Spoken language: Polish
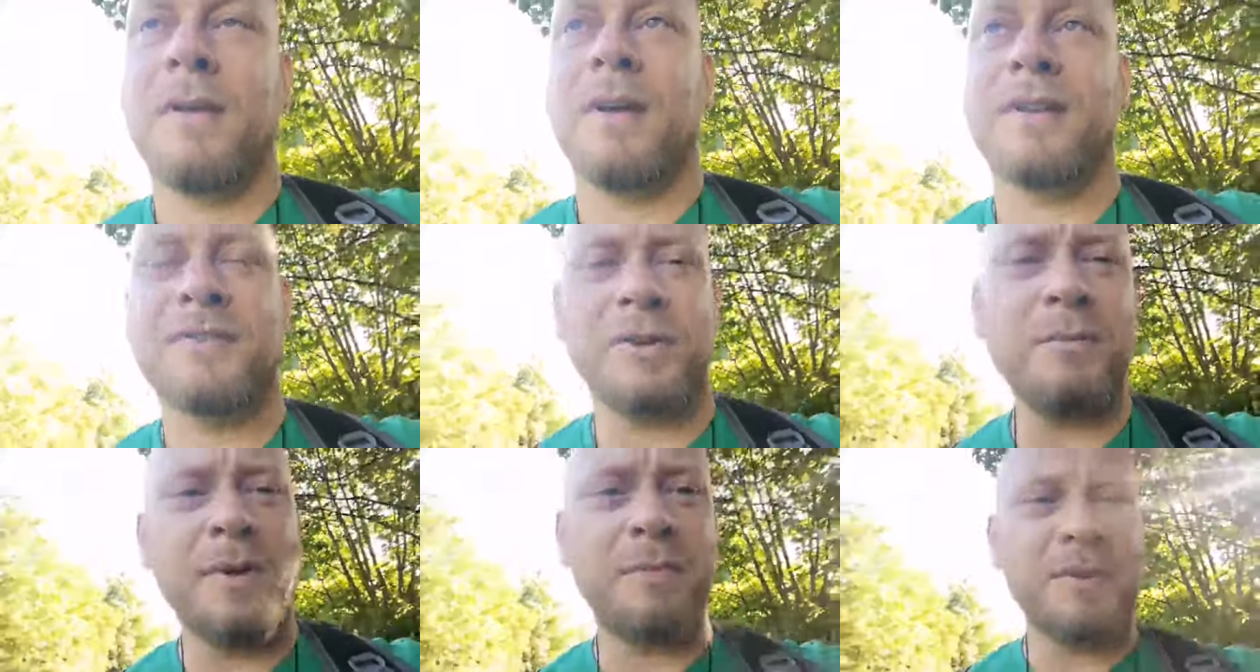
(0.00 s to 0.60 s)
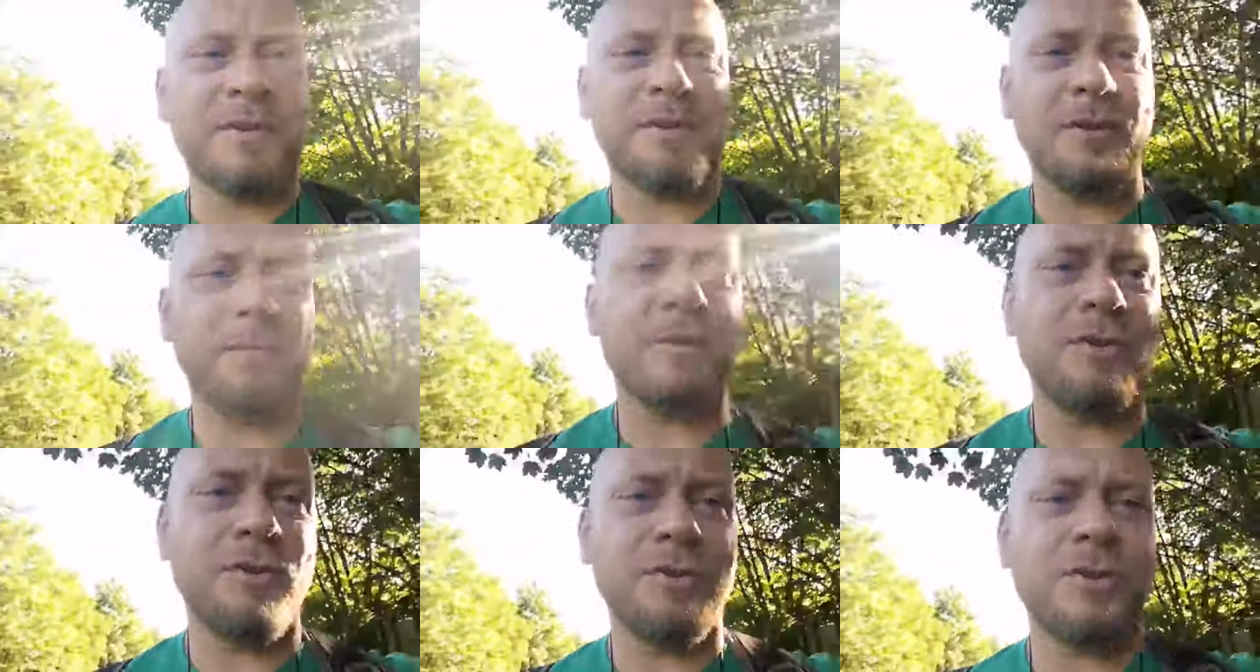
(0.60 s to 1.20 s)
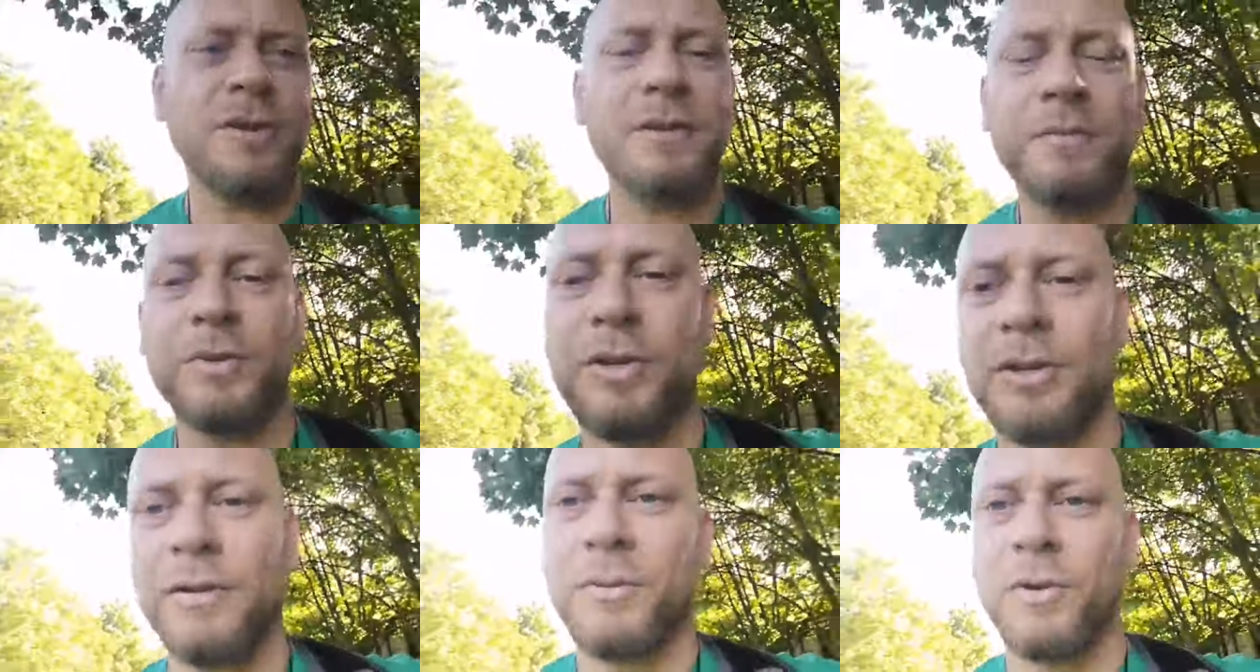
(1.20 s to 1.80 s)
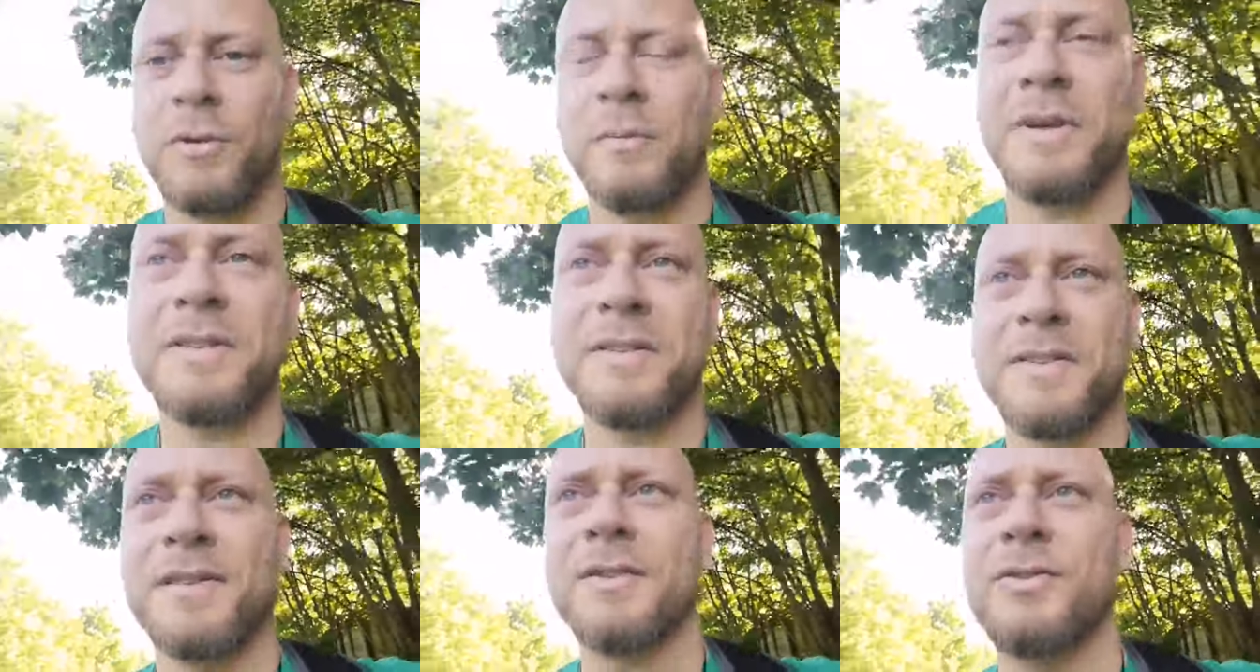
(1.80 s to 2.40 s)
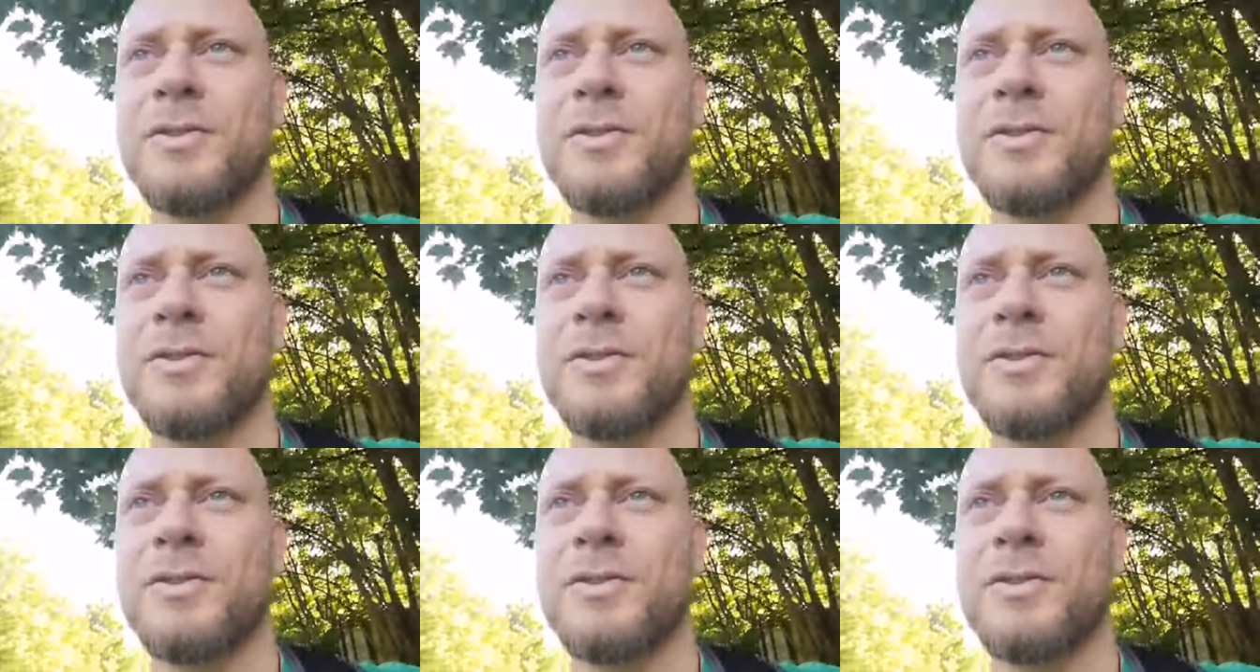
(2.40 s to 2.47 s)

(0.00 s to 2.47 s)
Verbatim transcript: a co mamy zrobić, jeżeli myślimy o męce